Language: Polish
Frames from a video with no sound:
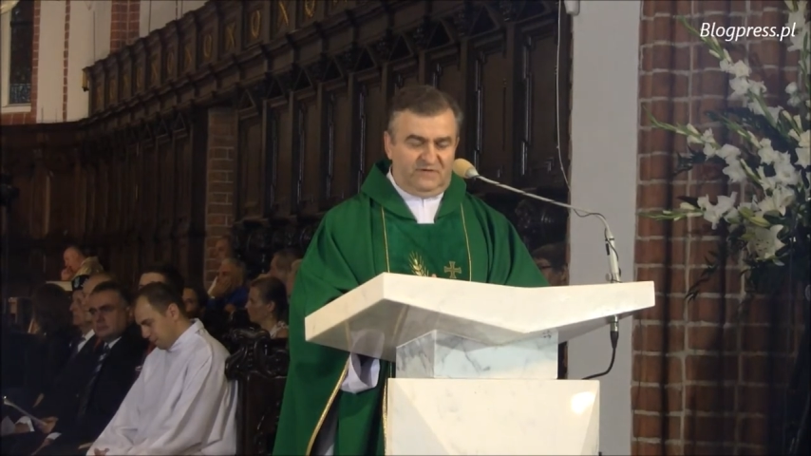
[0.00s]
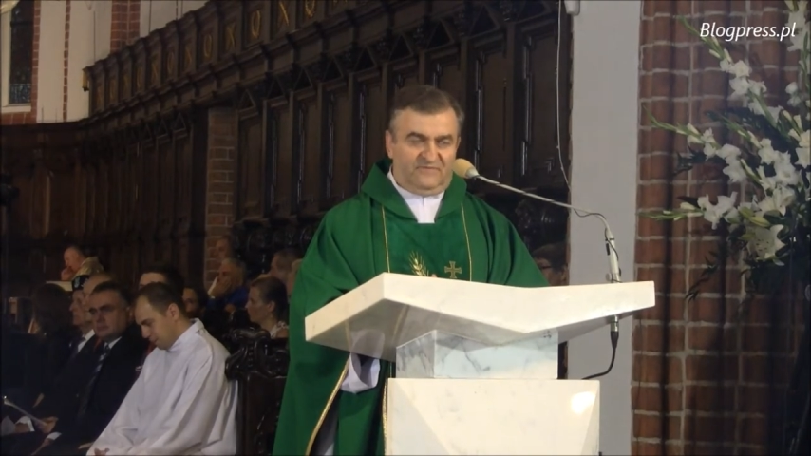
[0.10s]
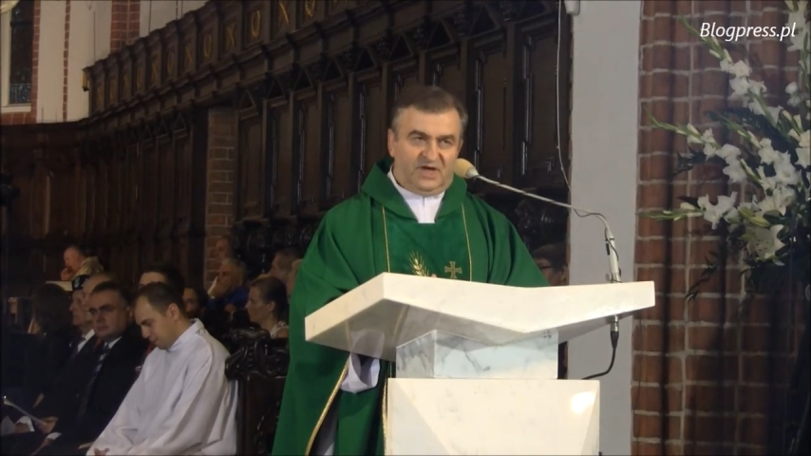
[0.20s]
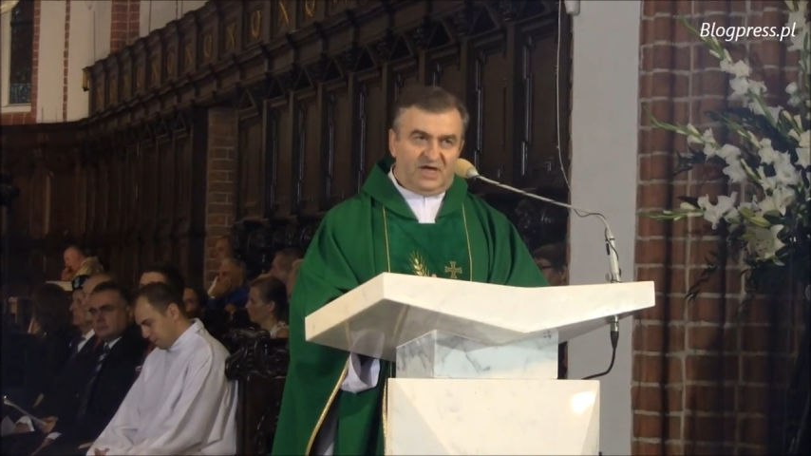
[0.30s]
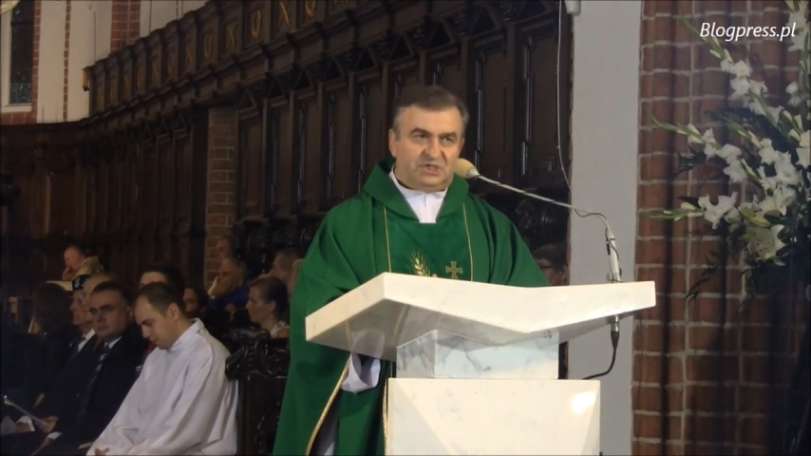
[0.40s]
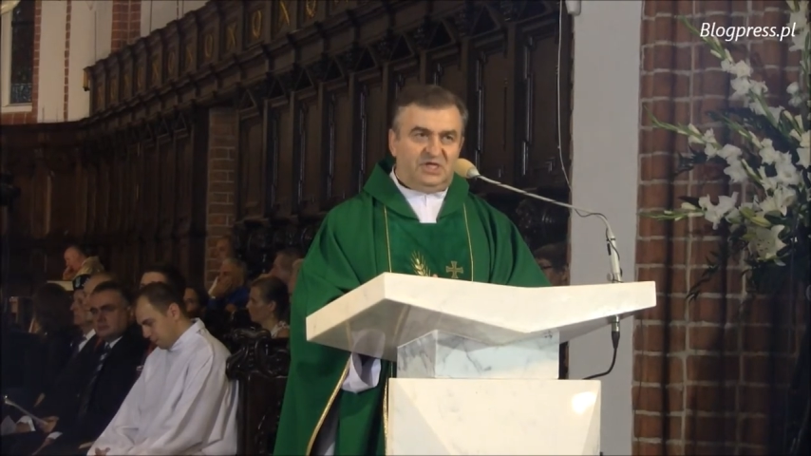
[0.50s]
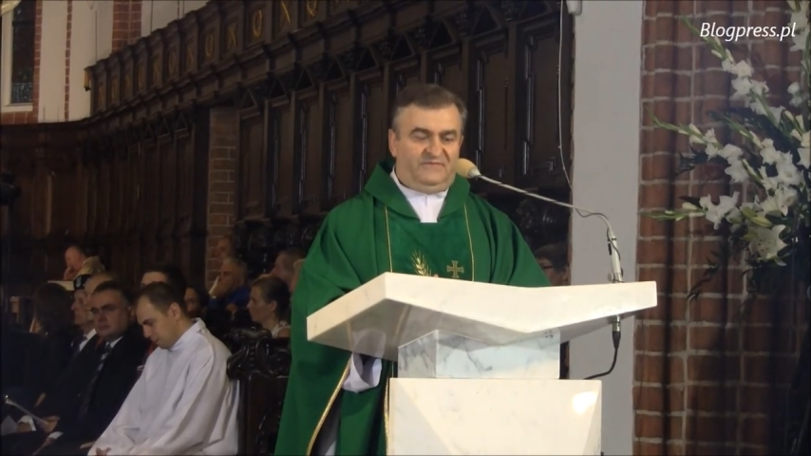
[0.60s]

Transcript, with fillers: w każdej